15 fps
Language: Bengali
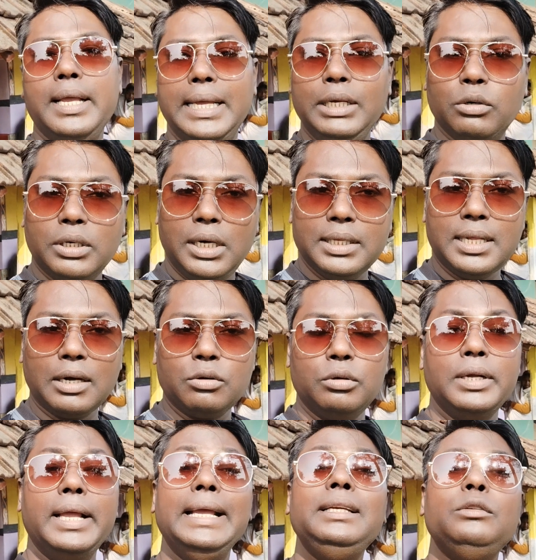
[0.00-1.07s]
এই হোটেলে থাকো
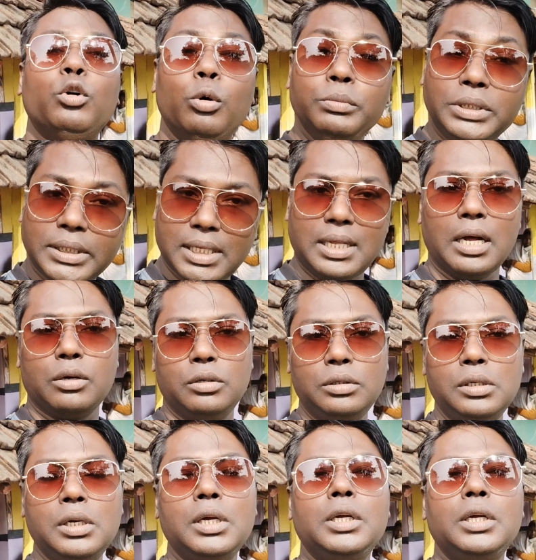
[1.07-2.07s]
এই হোমস্টেতে থাকো